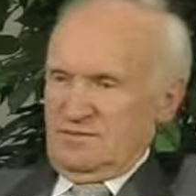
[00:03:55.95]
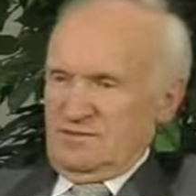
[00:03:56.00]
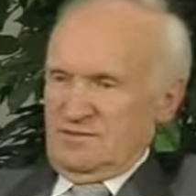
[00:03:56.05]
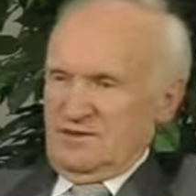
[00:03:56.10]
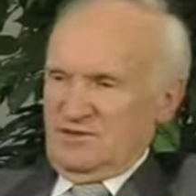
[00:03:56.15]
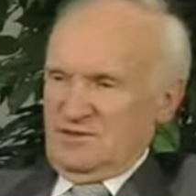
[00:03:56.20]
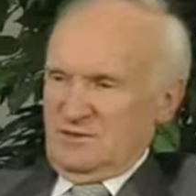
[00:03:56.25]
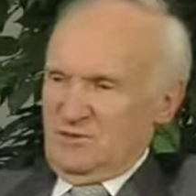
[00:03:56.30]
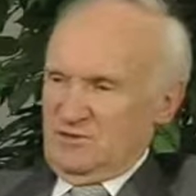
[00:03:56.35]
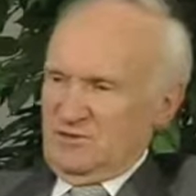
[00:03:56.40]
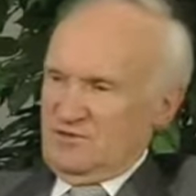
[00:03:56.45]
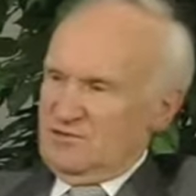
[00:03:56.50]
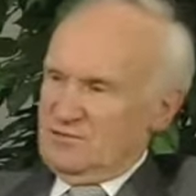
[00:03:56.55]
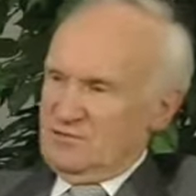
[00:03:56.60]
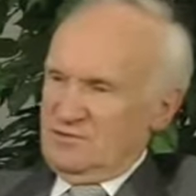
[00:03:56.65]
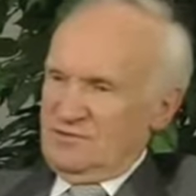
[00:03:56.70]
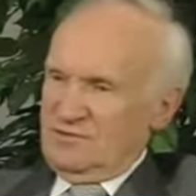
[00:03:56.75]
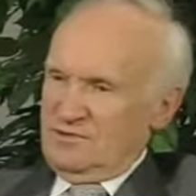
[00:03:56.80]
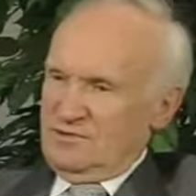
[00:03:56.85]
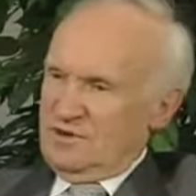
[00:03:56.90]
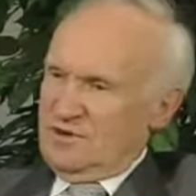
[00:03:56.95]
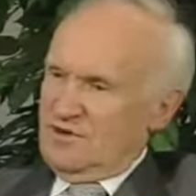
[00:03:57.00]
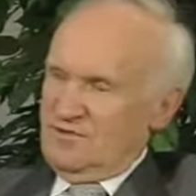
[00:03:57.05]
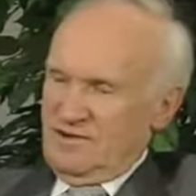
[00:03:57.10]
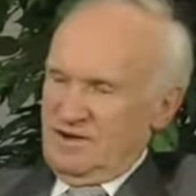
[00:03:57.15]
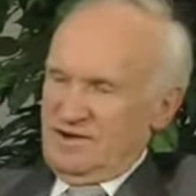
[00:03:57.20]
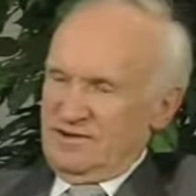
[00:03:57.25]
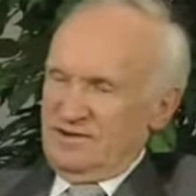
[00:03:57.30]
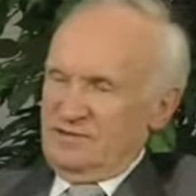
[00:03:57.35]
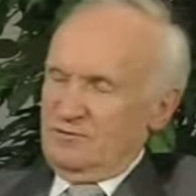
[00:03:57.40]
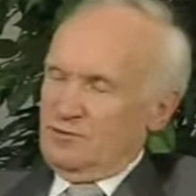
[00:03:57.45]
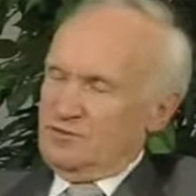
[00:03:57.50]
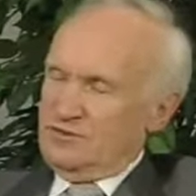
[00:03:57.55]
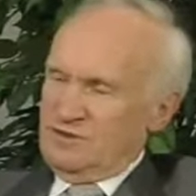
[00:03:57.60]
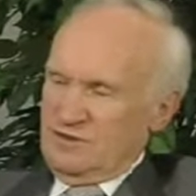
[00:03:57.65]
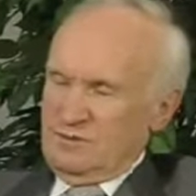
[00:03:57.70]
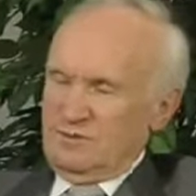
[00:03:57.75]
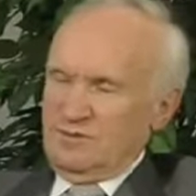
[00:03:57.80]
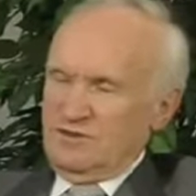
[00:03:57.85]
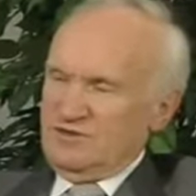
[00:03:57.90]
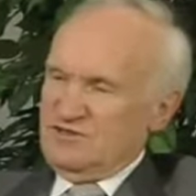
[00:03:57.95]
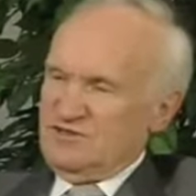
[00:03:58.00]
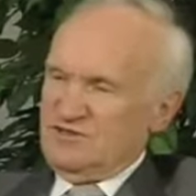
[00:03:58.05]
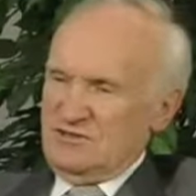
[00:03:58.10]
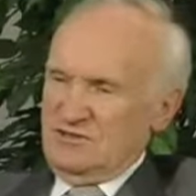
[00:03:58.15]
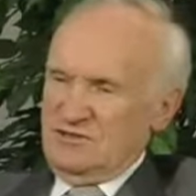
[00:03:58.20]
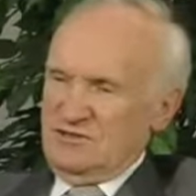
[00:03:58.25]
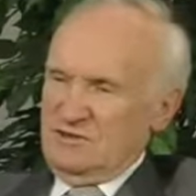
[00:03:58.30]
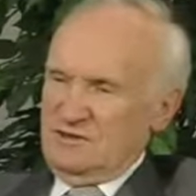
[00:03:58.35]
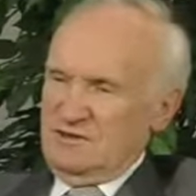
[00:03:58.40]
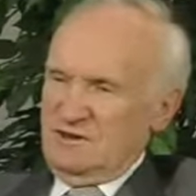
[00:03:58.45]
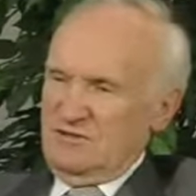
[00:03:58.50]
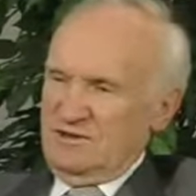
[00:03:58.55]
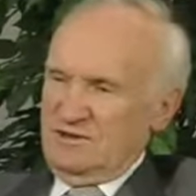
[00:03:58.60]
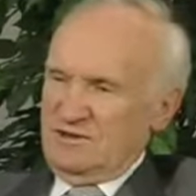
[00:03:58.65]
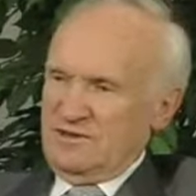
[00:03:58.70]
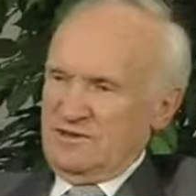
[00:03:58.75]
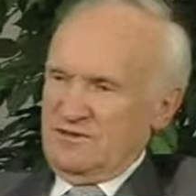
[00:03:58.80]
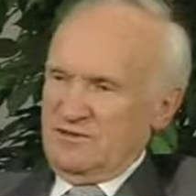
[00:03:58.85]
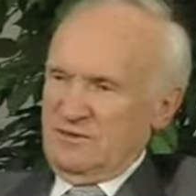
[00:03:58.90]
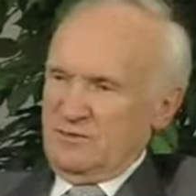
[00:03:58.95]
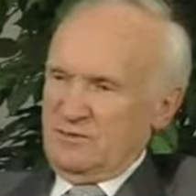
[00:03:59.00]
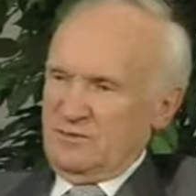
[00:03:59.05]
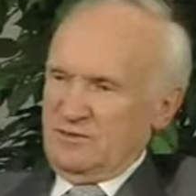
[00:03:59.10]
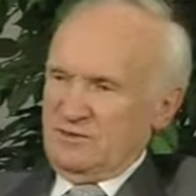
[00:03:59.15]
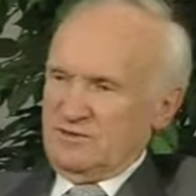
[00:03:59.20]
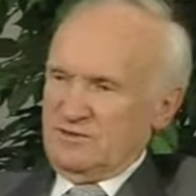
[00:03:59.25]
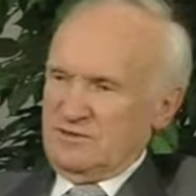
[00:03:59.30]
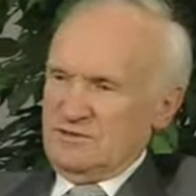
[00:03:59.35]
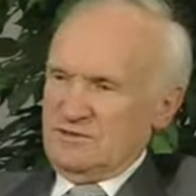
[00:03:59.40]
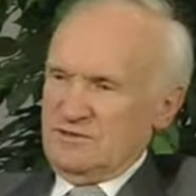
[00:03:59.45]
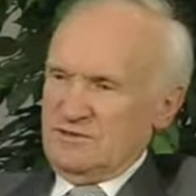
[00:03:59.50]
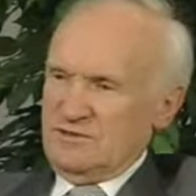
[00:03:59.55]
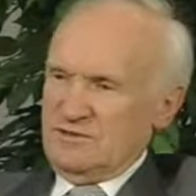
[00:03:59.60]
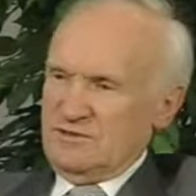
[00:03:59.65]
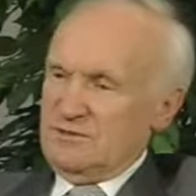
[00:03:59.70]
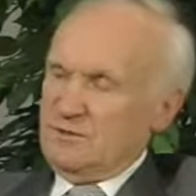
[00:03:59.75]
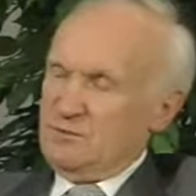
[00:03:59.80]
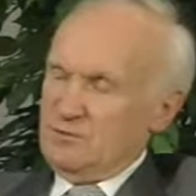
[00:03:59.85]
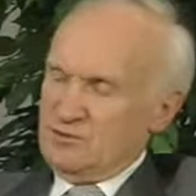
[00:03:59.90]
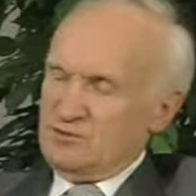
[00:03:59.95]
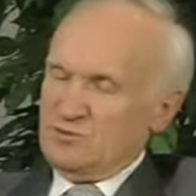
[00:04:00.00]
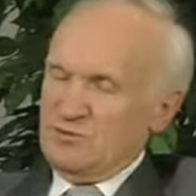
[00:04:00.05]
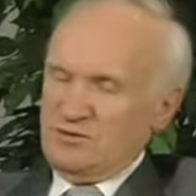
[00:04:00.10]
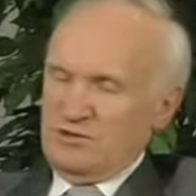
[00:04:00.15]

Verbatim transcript: Записочку коварный. Вот там был действительно коварный вопрос. Вопрос был